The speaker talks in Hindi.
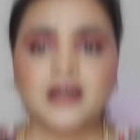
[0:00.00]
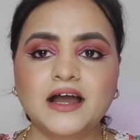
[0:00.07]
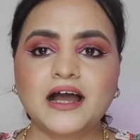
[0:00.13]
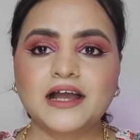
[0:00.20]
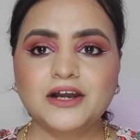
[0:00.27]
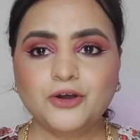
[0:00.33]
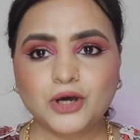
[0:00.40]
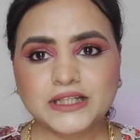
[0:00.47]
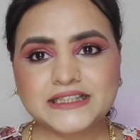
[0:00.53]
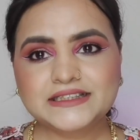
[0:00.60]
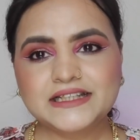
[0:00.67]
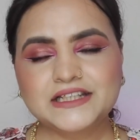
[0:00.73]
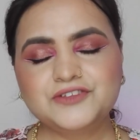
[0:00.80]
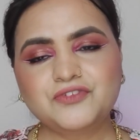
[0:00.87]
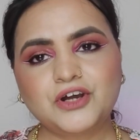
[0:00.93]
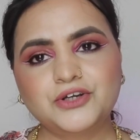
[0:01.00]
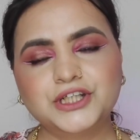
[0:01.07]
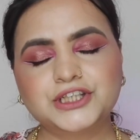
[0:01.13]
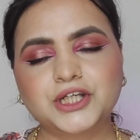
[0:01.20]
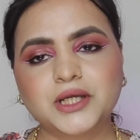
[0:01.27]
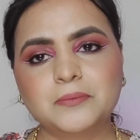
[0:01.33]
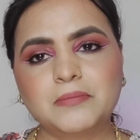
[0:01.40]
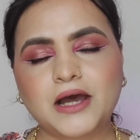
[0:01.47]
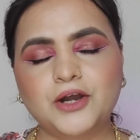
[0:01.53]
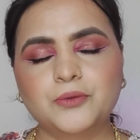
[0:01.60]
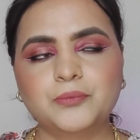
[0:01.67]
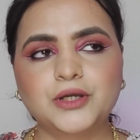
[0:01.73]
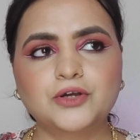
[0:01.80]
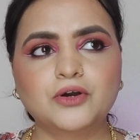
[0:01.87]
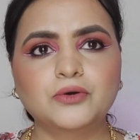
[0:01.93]
अगर ऑनेस्टली इस फाउंडेशन के बारे
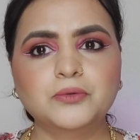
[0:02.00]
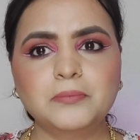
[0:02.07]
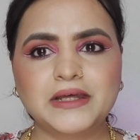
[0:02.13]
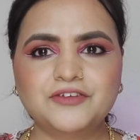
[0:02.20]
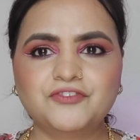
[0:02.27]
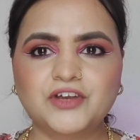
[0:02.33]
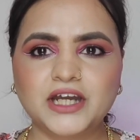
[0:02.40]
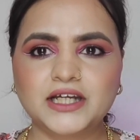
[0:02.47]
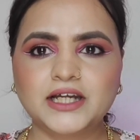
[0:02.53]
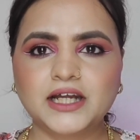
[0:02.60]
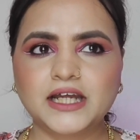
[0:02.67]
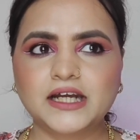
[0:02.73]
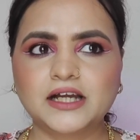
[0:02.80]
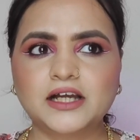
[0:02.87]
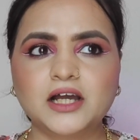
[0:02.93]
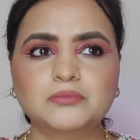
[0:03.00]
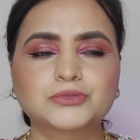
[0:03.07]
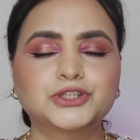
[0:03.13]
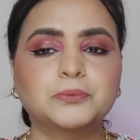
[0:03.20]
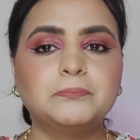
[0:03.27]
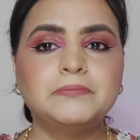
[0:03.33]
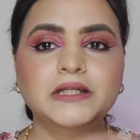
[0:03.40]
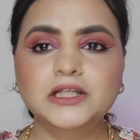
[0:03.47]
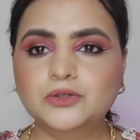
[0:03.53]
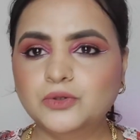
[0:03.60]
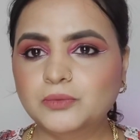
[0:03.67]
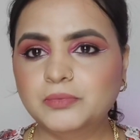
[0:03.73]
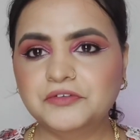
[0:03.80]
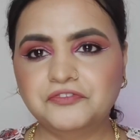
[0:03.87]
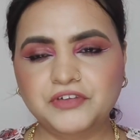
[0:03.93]
में कहूँ मैंने वेयर करके रखा है मुझे
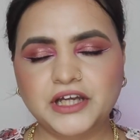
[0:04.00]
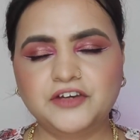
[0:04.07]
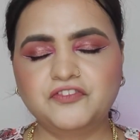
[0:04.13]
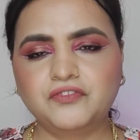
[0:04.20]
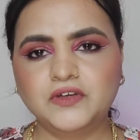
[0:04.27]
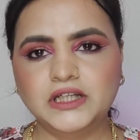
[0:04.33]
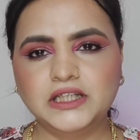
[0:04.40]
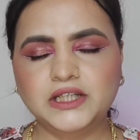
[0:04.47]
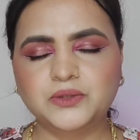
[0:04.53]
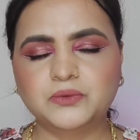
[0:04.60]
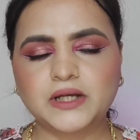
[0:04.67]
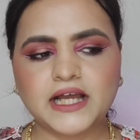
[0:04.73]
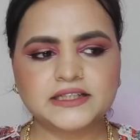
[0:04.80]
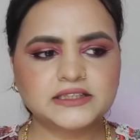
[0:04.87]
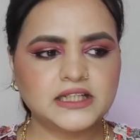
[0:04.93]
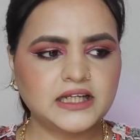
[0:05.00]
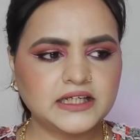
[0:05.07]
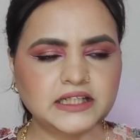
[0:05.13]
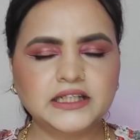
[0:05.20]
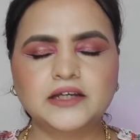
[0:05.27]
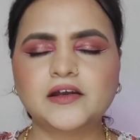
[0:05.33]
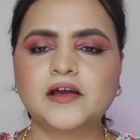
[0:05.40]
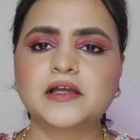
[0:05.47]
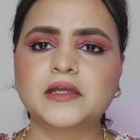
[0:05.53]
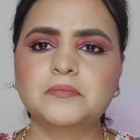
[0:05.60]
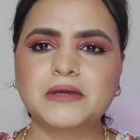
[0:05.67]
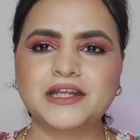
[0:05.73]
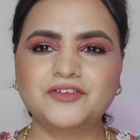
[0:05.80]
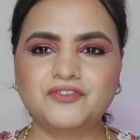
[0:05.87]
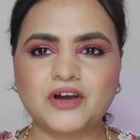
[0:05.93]
बिल्कुल भी वेट फील नहीं हो रहा ऐसा लग ही नहीं रहा कि
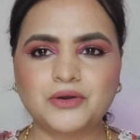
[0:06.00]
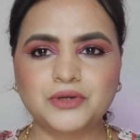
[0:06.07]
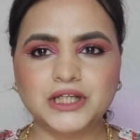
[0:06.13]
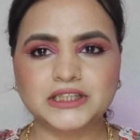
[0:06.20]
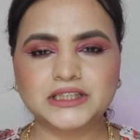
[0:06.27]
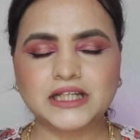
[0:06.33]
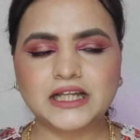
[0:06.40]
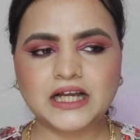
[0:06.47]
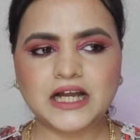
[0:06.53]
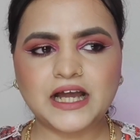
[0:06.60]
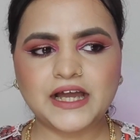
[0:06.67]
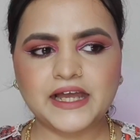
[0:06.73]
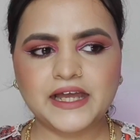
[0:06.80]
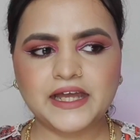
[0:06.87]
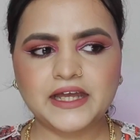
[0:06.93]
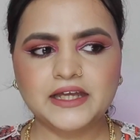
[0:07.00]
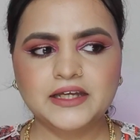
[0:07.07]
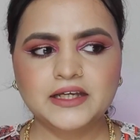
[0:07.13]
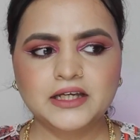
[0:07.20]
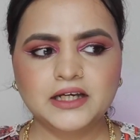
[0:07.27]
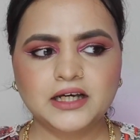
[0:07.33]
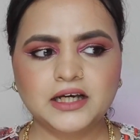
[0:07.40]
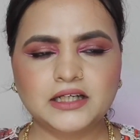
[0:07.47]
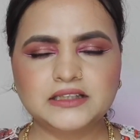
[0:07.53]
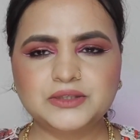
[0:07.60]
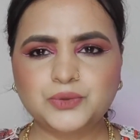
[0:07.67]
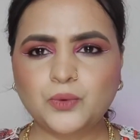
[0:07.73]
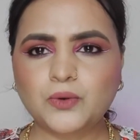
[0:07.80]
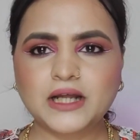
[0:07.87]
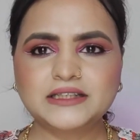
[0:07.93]
मैंने फाउंडेशन लगाया है
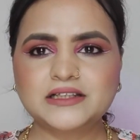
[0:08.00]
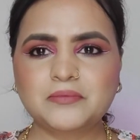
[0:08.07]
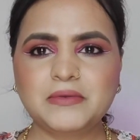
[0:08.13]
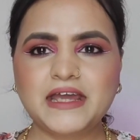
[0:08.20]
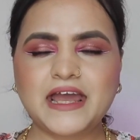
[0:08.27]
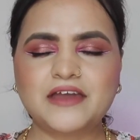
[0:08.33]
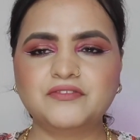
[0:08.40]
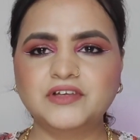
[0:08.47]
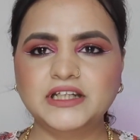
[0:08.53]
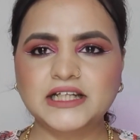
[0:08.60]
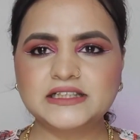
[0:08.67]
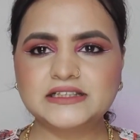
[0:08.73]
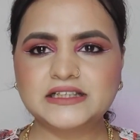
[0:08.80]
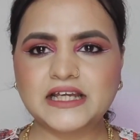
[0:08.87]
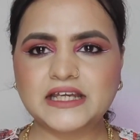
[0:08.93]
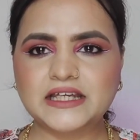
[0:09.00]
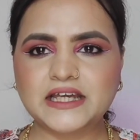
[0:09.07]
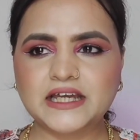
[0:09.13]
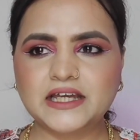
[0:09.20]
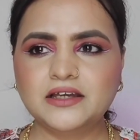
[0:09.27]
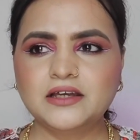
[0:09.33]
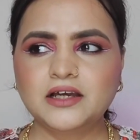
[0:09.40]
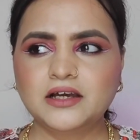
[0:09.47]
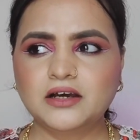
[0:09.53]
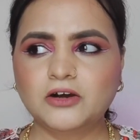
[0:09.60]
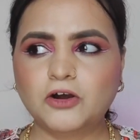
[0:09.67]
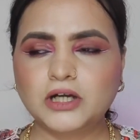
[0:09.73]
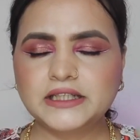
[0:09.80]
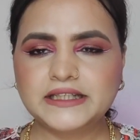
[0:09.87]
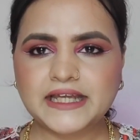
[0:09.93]
थोड़ा सा भी हैवीनेस नहीं है
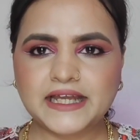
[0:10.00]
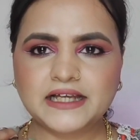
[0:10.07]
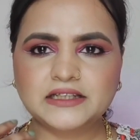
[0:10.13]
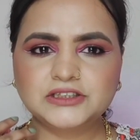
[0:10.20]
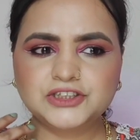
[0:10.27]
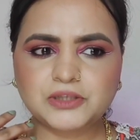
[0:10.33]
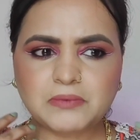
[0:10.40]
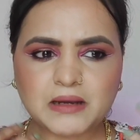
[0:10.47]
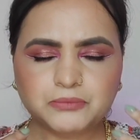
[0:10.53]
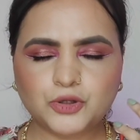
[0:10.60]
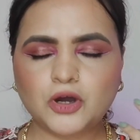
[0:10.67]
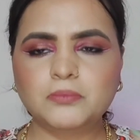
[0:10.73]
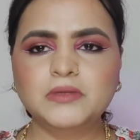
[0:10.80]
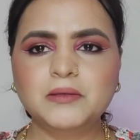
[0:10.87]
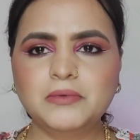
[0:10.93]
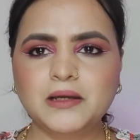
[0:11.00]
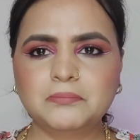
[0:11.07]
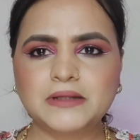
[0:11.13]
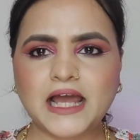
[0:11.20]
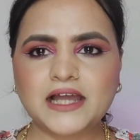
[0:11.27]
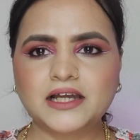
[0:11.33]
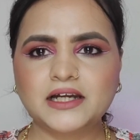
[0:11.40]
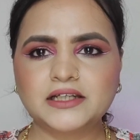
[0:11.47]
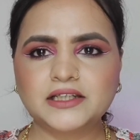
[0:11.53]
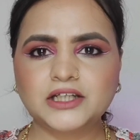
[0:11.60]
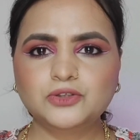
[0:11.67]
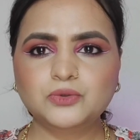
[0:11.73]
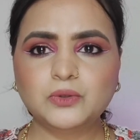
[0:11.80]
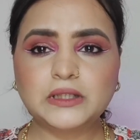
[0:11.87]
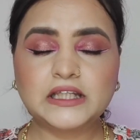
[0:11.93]
और देख जब आप नॉर्मली भी अप्लाई करते
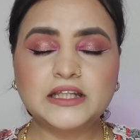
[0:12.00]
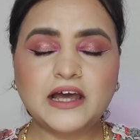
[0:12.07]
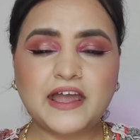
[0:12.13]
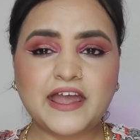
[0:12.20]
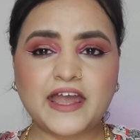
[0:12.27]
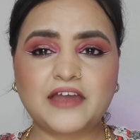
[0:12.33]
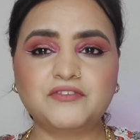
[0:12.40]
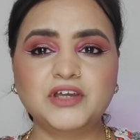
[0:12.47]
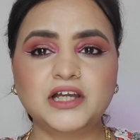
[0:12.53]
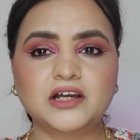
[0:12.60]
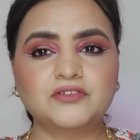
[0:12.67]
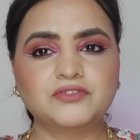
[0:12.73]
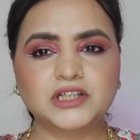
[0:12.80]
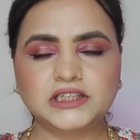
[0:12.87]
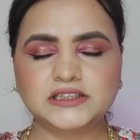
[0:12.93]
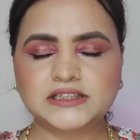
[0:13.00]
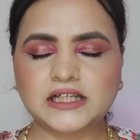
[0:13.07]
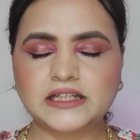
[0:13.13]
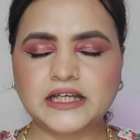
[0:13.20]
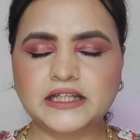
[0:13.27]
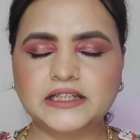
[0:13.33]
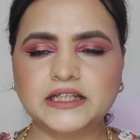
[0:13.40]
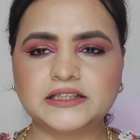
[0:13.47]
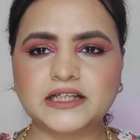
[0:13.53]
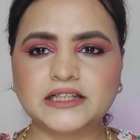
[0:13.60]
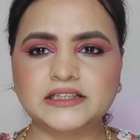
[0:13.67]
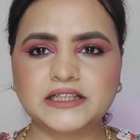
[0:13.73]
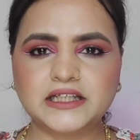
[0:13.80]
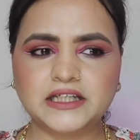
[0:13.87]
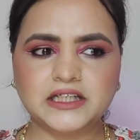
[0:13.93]
हैं तो इतना हैवी कवरेज सा नहीं देता है
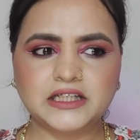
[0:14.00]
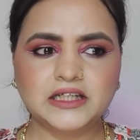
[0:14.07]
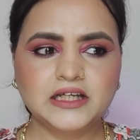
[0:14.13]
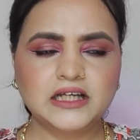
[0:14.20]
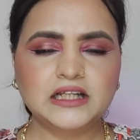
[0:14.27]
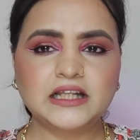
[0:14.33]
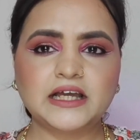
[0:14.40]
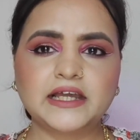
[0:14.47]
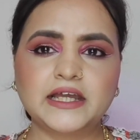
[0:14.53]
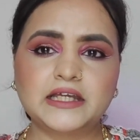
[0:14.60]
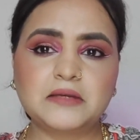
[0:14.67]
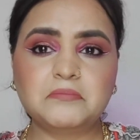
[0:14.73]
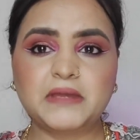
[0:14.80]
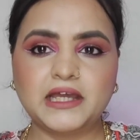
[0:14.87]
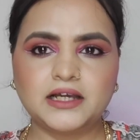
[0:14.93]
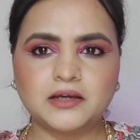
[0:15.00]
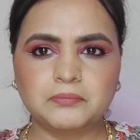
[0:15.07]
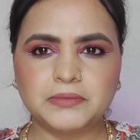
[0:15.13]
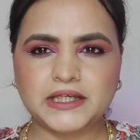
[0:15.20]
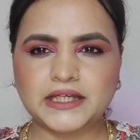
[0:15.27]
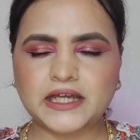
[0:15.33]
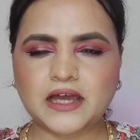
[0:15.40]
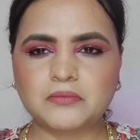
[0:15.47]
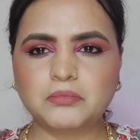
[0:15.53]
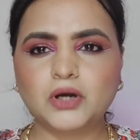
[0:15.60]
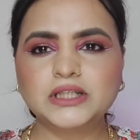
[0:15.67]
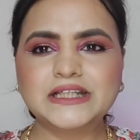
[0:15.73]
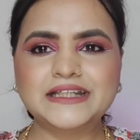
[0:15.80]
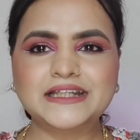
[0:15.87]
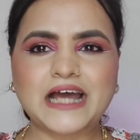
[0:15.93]
कि लगे कि मेकअप किया है
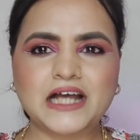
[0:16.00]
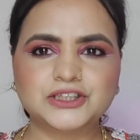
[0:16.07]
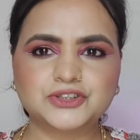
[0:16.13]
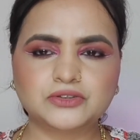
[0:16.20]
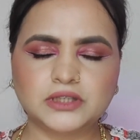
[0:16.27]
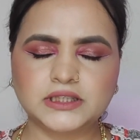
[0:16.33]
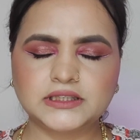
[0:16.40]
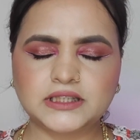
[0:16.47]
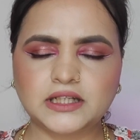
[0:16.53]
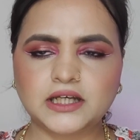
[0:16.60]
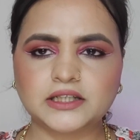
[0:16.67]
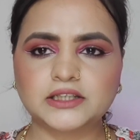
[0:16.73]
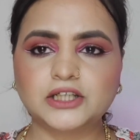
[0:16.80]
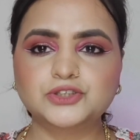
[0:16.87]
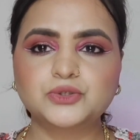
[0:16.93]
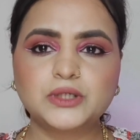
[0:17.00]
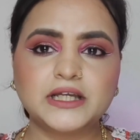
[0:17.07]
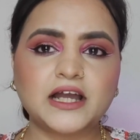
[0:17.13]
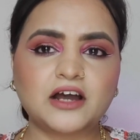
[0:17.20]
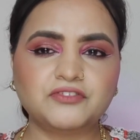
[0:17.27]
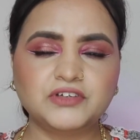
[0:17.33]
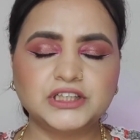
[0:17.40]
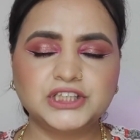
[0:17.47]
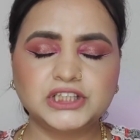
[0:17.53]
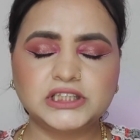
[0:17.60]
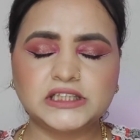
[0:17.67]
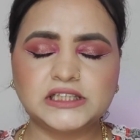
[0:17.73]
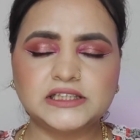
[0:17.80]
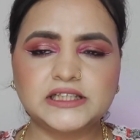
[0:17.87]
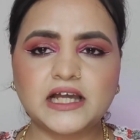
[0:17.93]
बहुत ही नेचुरल सा लगता है जो कि काफ़ी अच्छी
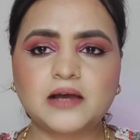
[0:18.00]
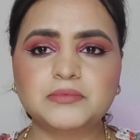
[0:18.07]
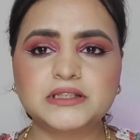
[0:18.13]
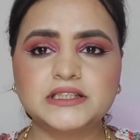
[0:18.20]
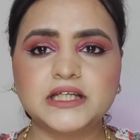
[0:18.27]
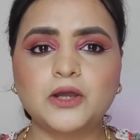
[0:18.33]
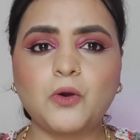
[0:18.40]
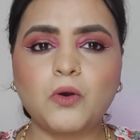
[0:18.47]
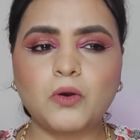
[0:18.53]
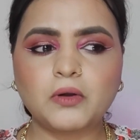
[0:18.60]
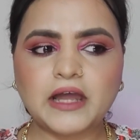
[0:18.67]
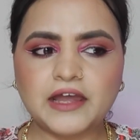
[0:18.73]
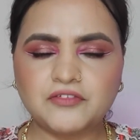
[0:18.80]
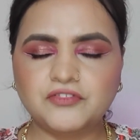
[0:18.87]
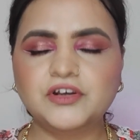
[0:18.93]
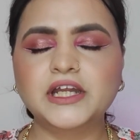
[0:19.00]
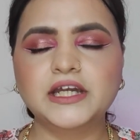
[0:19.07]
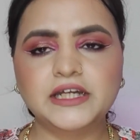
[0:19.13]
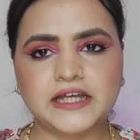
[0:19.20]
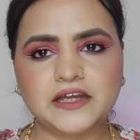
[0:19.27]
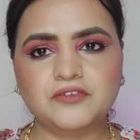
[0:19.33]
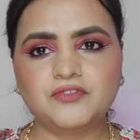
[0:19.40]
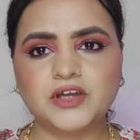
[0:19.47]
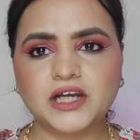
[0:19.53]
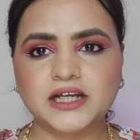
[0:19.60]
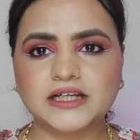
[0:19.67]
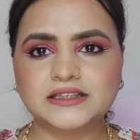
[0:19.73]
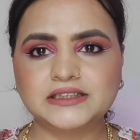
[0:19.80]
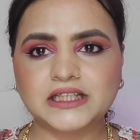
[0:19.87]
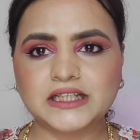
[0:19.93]
चीज़ है आप इसे एवरी डे वेयर
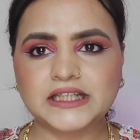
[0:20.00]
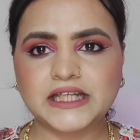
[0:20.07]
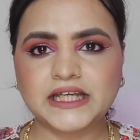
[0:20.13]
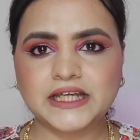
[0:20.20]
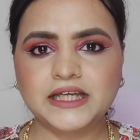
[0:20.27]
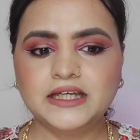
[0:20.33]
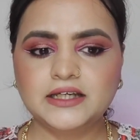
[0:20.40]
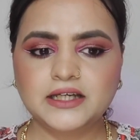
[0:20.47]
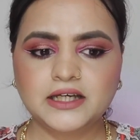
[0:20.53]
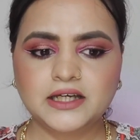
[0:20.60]
कर सकते हैं